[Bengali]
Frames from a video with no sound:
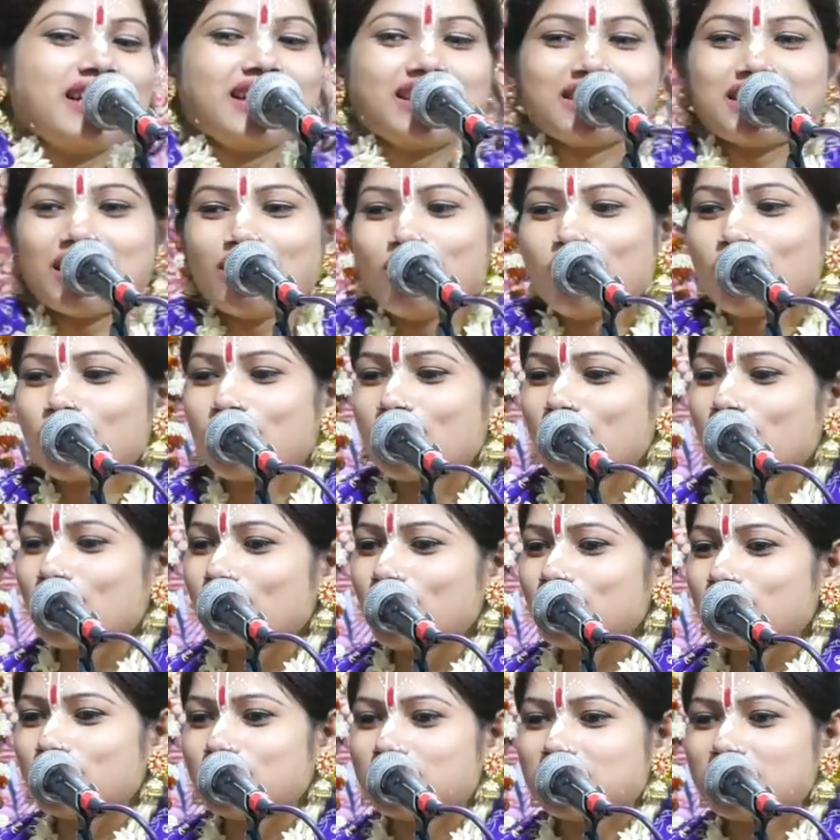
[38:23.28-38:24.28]
তা লক্ষ্য
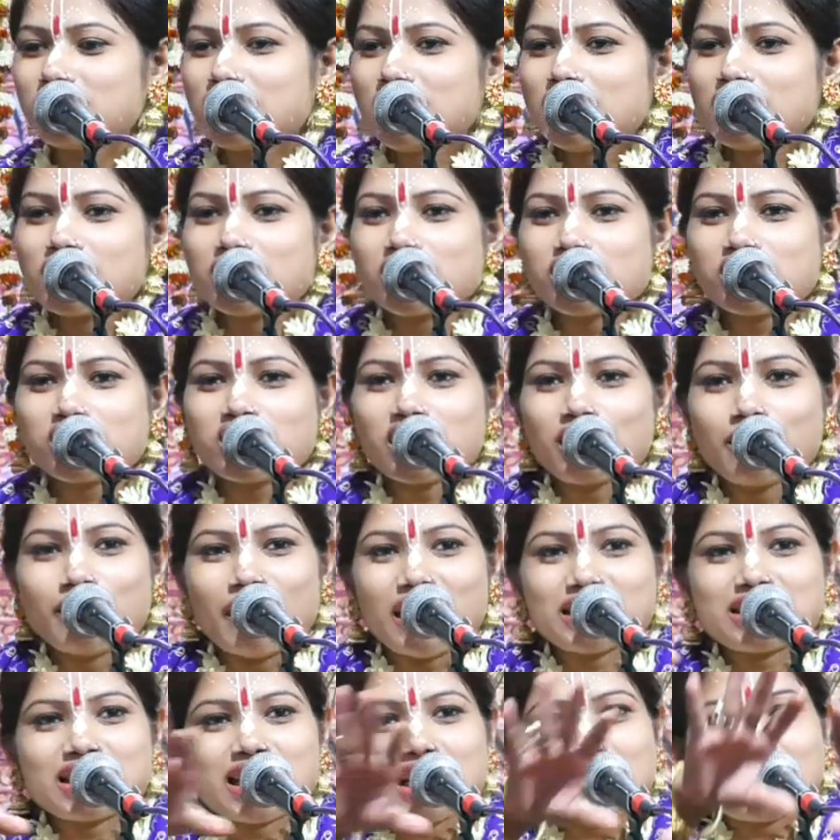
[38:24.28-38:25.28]
করুন কৃষ্ণের
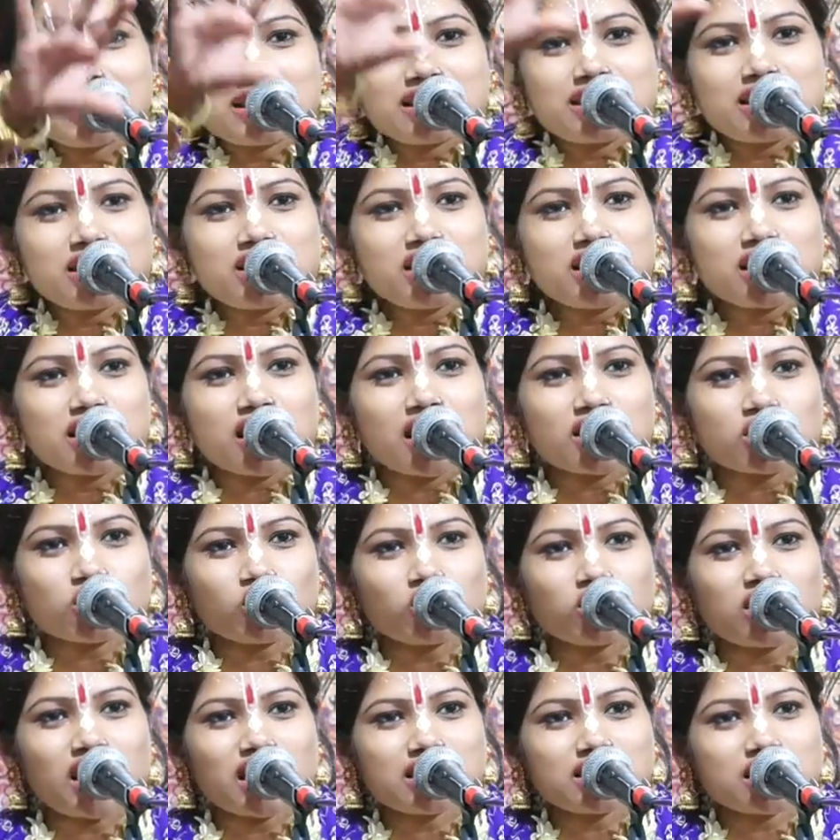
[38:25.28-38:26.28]
মাতার কাছে যে
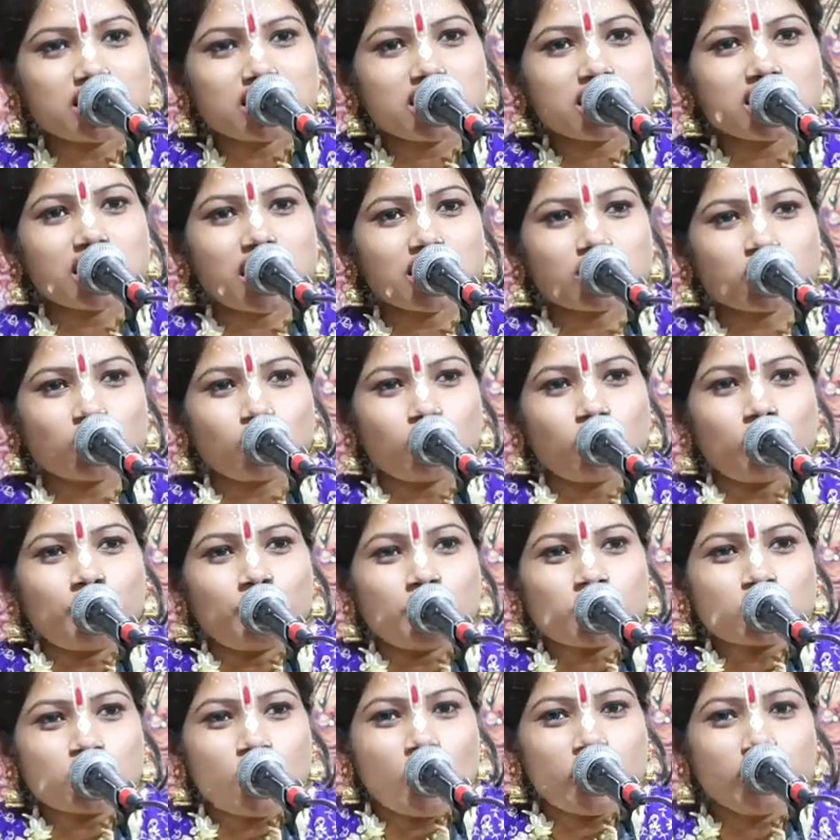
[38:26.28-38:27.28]
সিংহাসনটা আছে সিংহাসনের
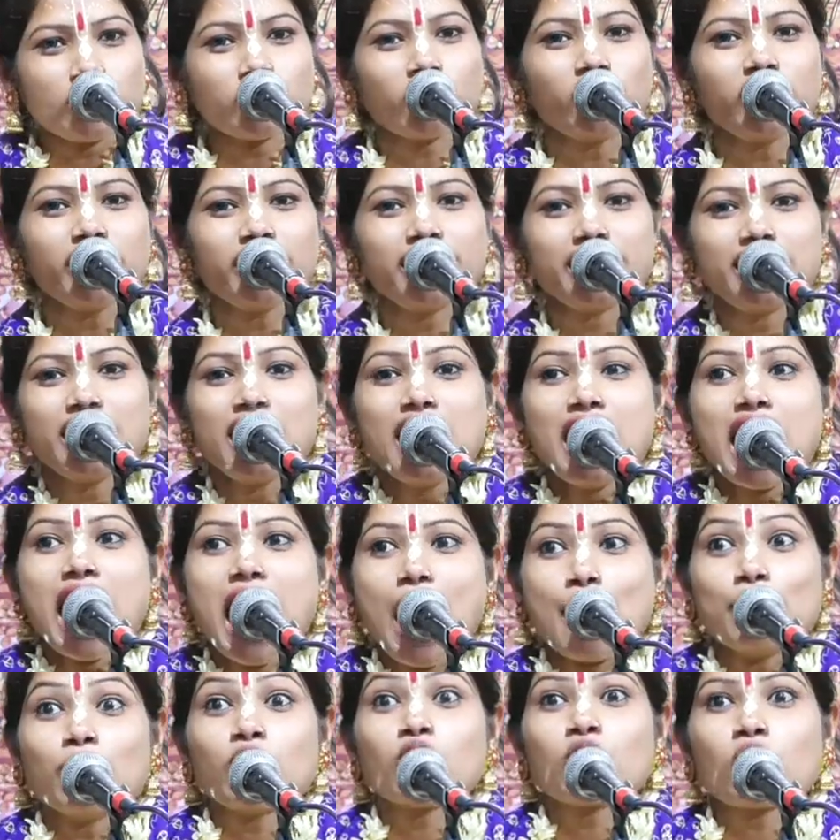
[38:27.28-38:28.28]
ওপর শয়ন করে
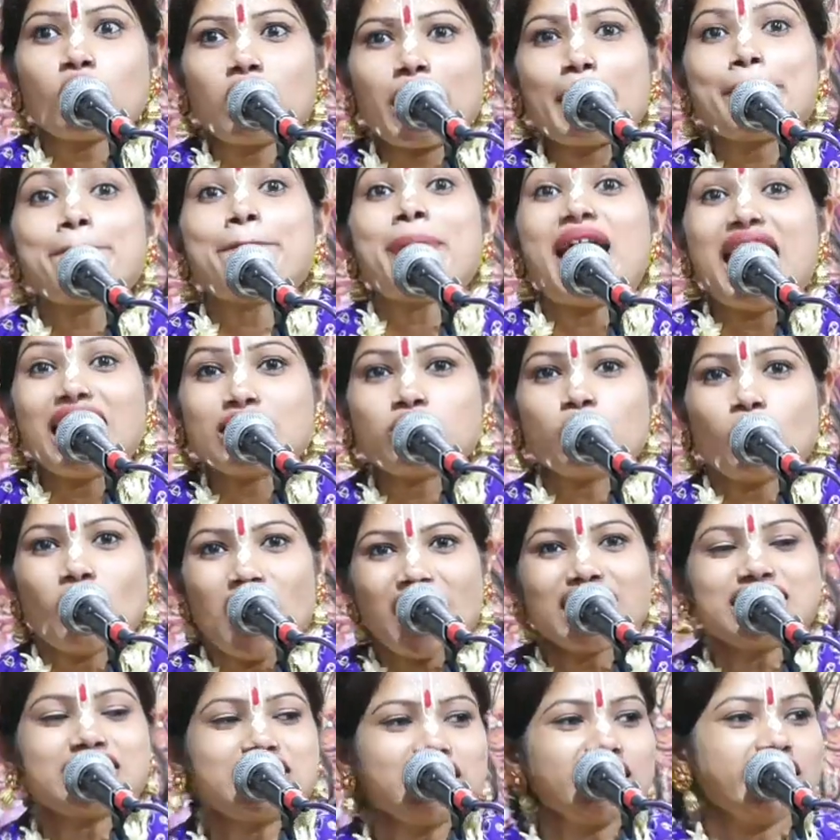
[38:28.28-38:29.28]
এমন করে পা
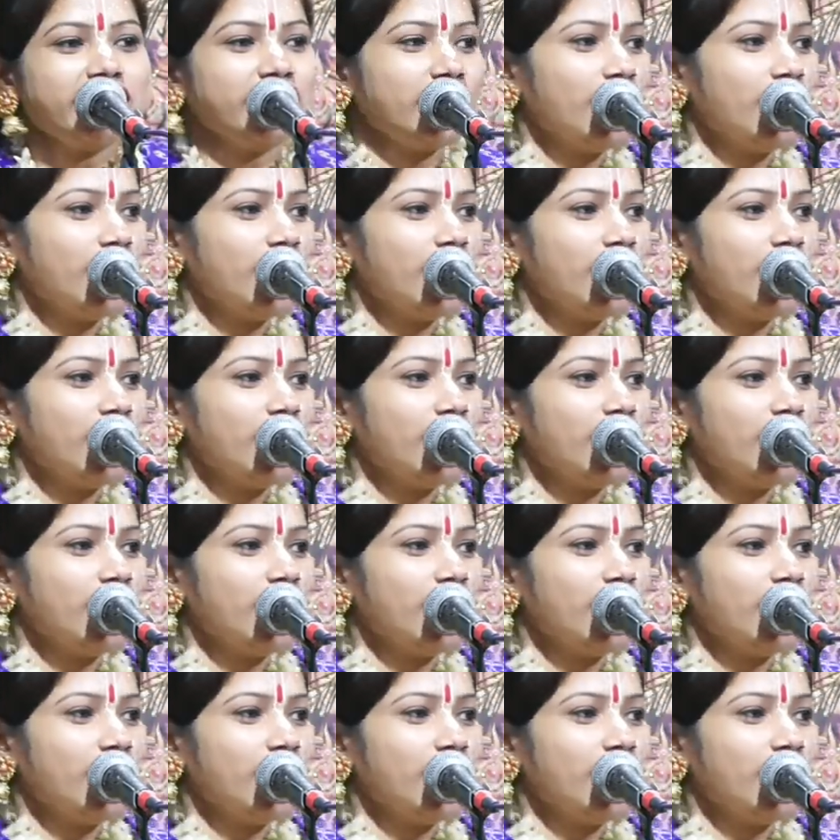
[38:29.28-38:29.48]
দোলাচ্ছেন